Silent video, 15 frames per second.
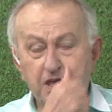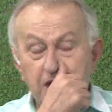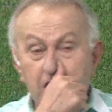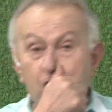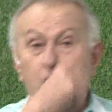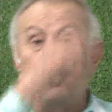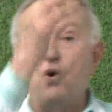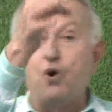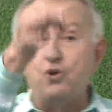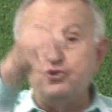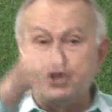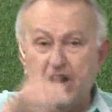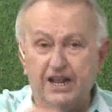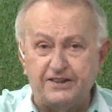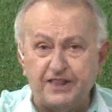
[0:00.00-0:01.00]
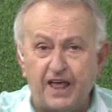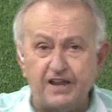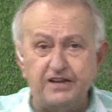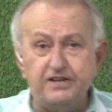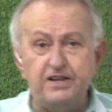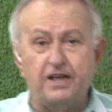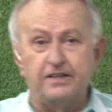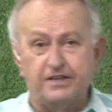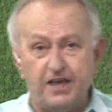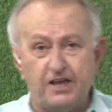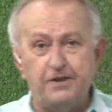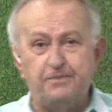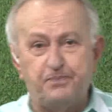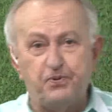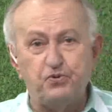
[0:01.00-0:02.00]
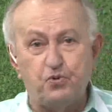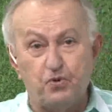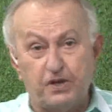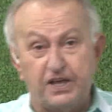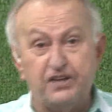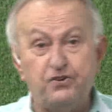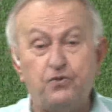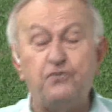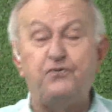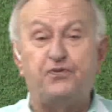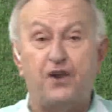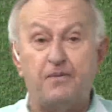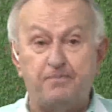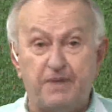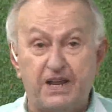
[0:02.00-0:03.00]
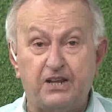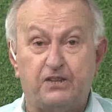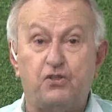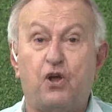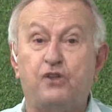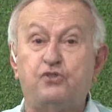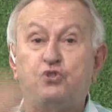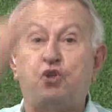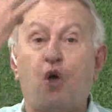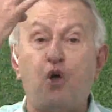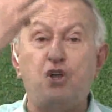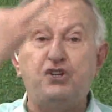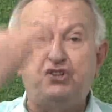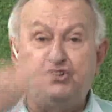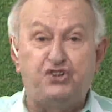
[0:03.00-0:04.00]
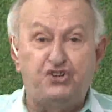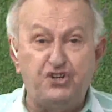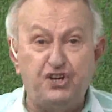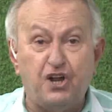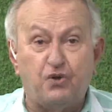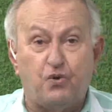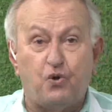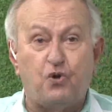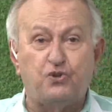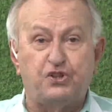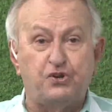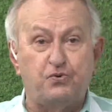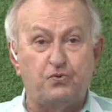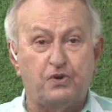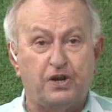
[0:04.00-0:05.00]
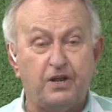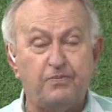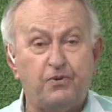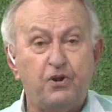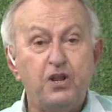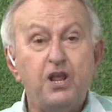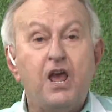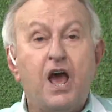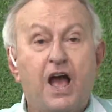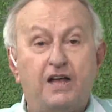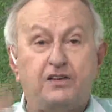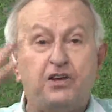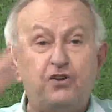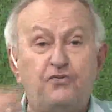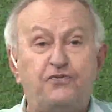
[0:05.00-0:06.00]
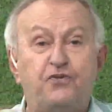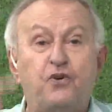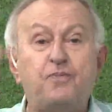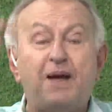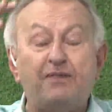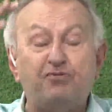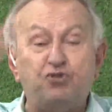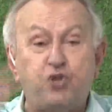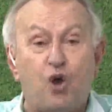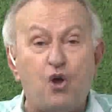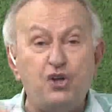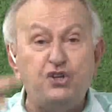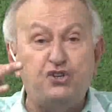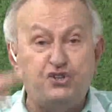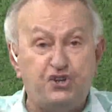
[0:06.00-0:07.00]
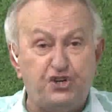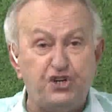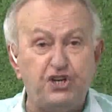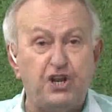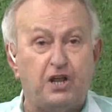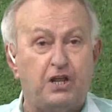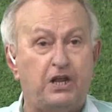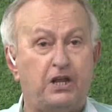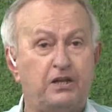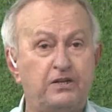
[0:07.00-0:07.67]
Eu contrataria aquele português do Flamengo, uma doidinha ontem no Grêmio. Aquilo foi uma doidinha.